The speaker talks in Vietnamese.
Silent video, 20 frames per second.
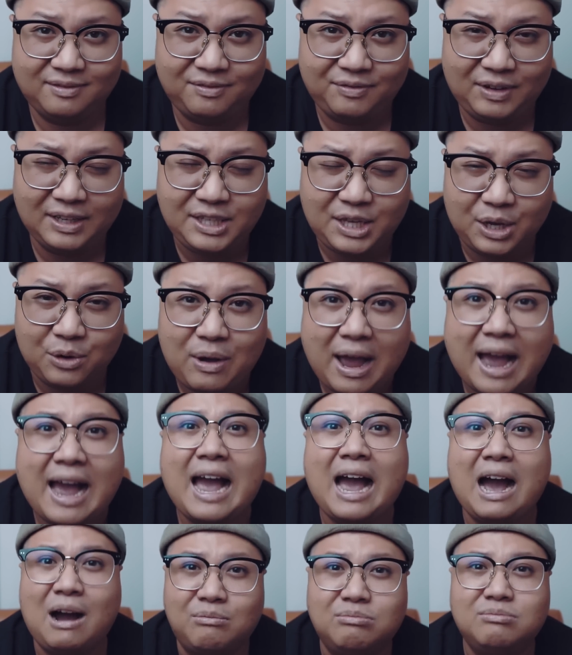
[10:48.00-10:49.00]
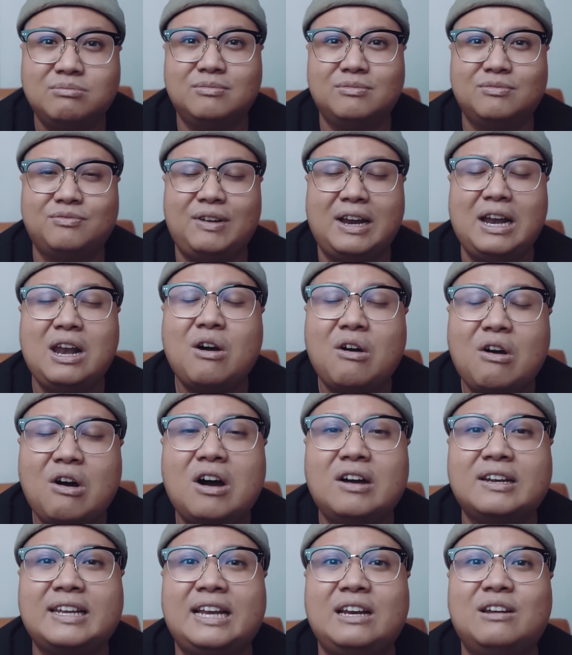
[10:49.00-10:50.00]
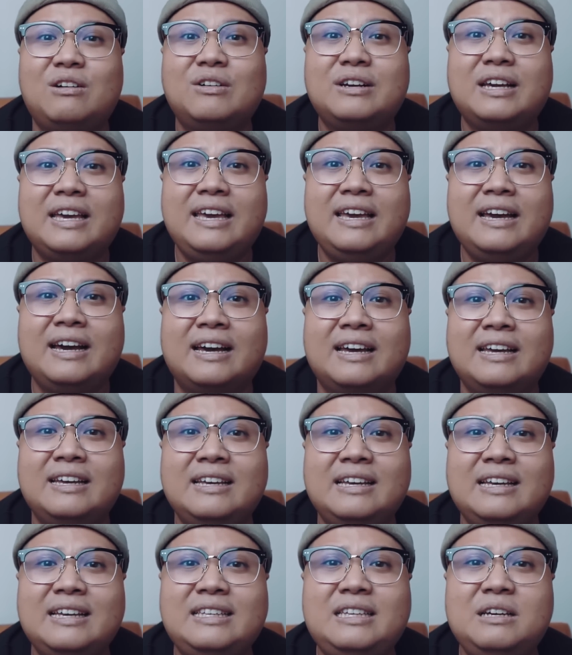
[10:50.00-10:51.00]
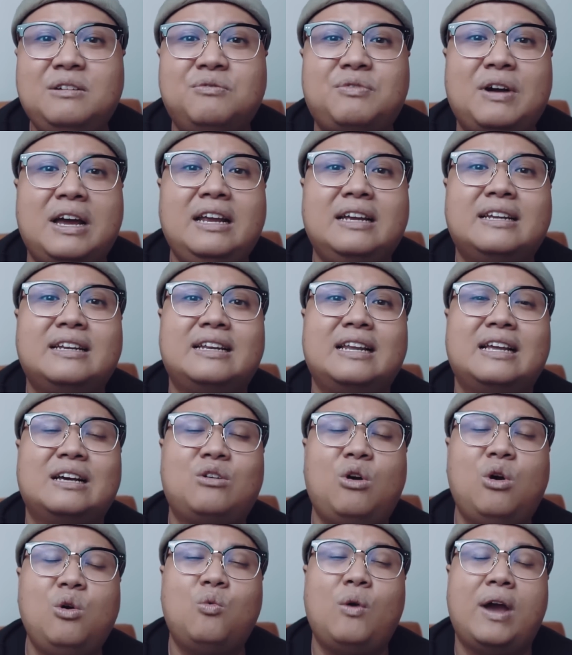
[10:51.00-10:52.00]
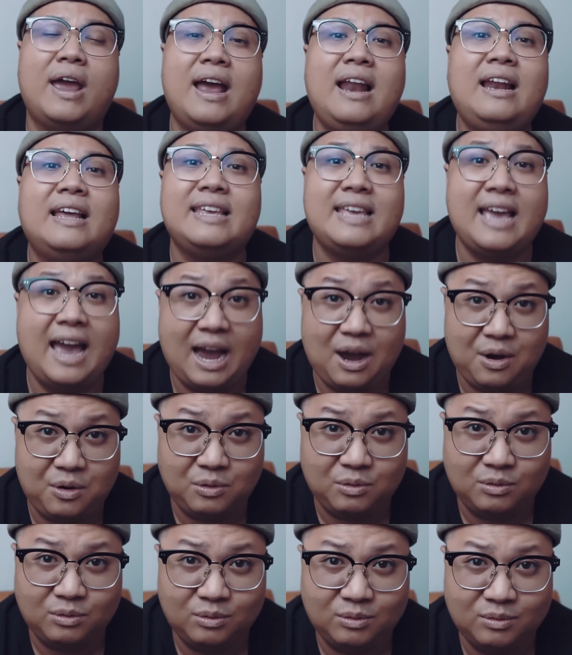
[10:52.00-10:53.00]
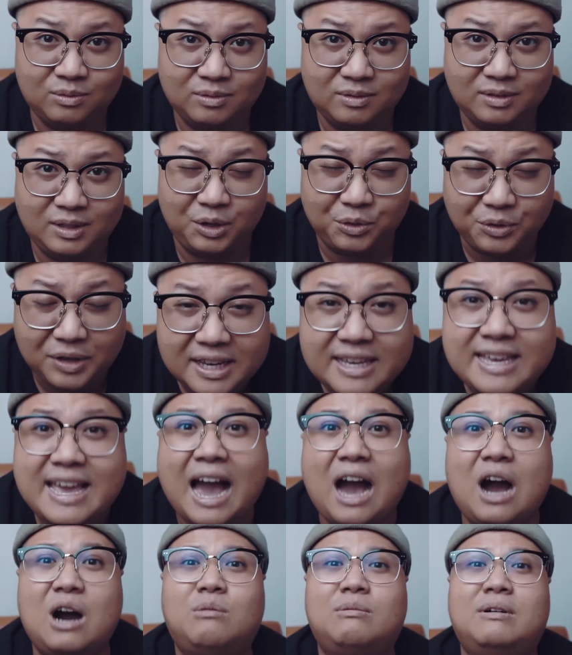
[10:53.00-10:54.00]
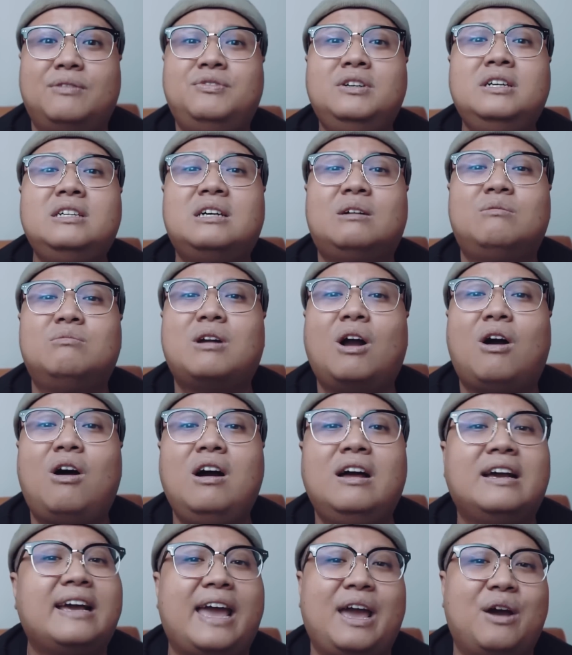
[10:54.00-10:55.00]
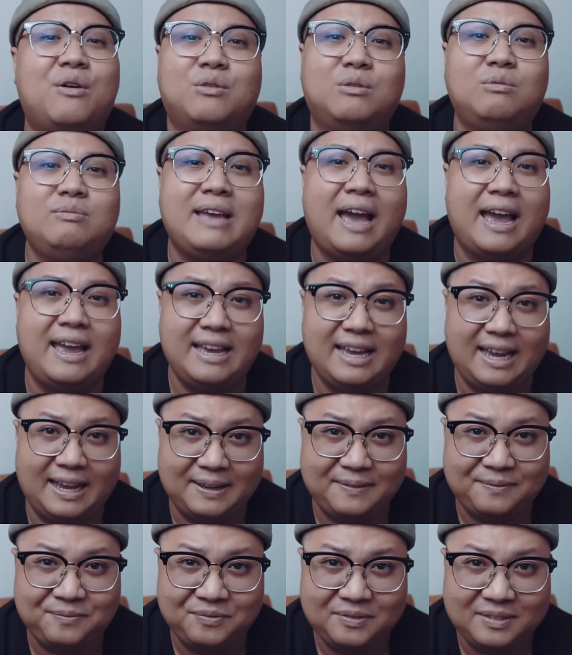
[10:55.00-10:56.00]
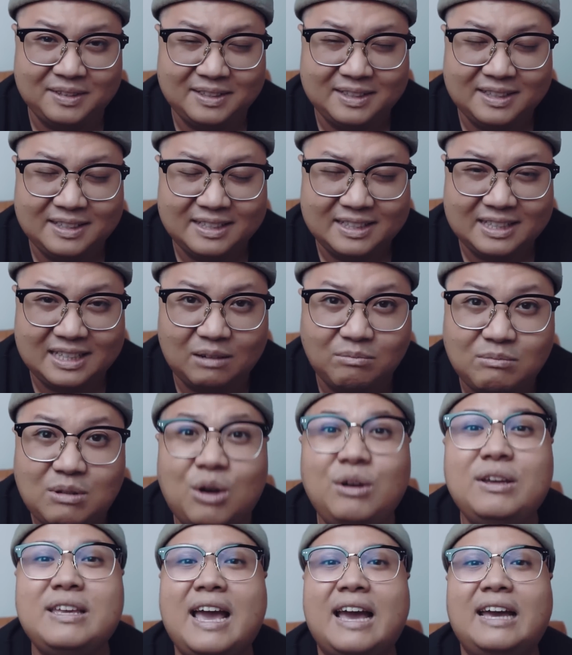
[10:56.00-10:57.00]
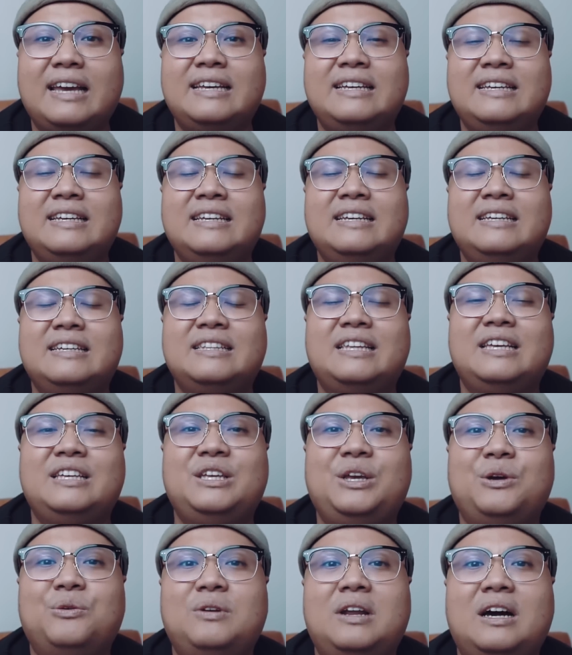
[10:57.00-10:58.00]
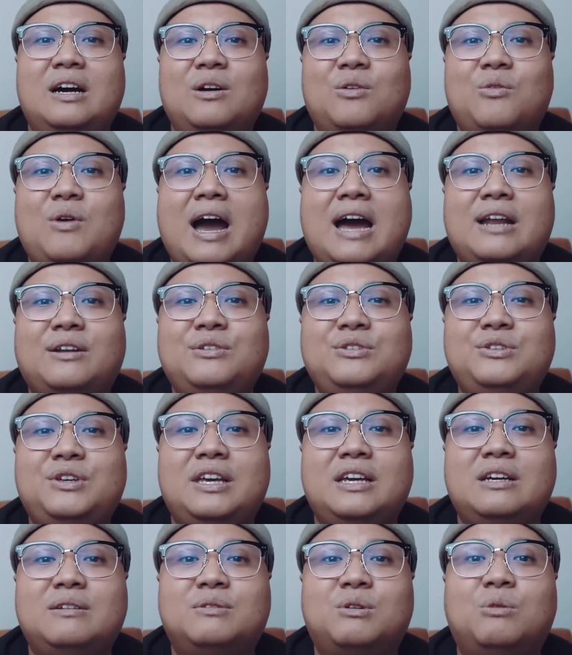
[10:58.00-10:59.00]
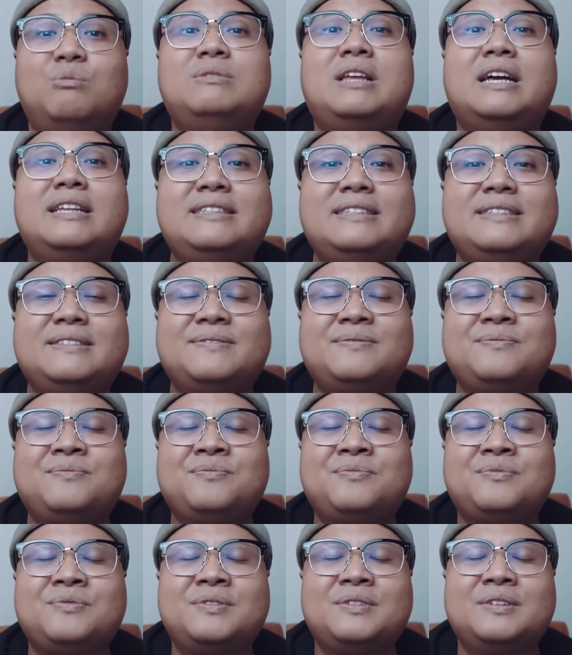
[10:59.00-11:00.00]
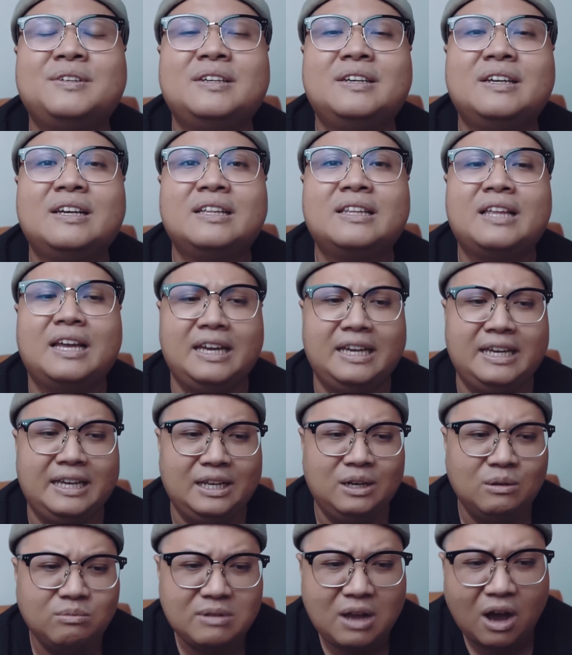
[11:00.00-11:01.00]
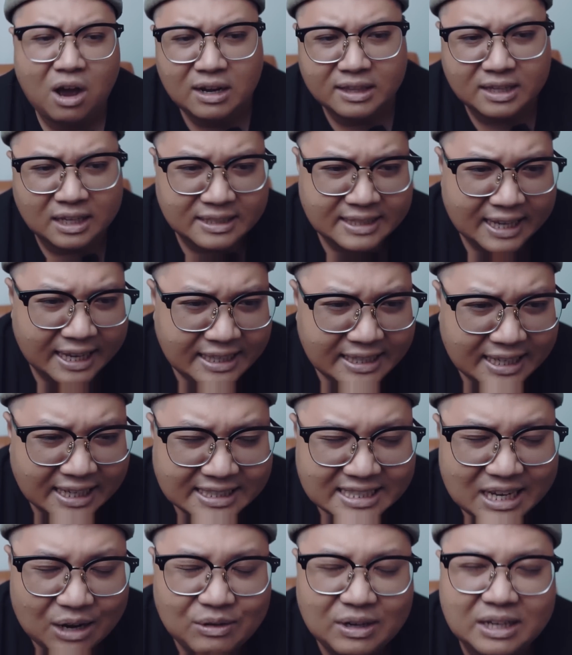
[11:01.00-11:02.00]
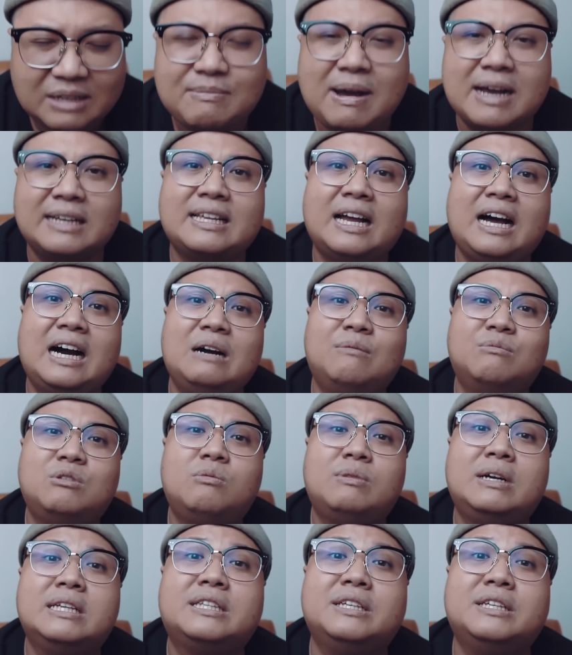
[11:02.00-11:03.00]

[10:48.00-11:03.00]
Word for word: phải chịu ăn học phải lo này lo kia chứ không phải là, là coi quẻ là giàu nhiều khi giàu mà phước không có nghèo cũng vậy hà ổng nói vậy thì nhiều lần qua nói chuyện cũng thích thì lúc đó tân thấy đằng sau lưng bàn thờ có cái